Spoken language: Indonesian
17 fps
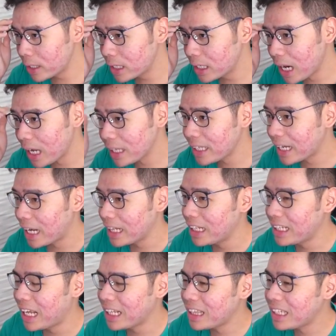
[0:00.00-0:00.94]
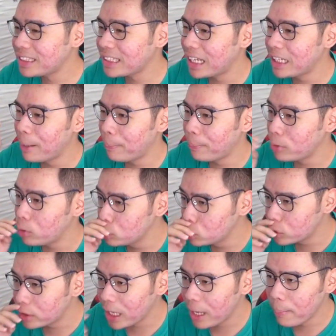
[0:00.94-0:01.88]
bergerak di kanan atas ada
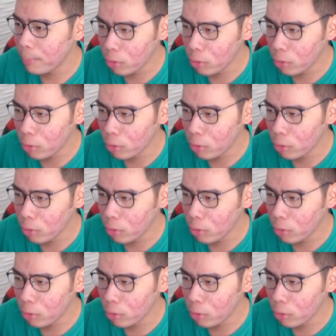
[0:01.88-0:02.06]
petunjuknya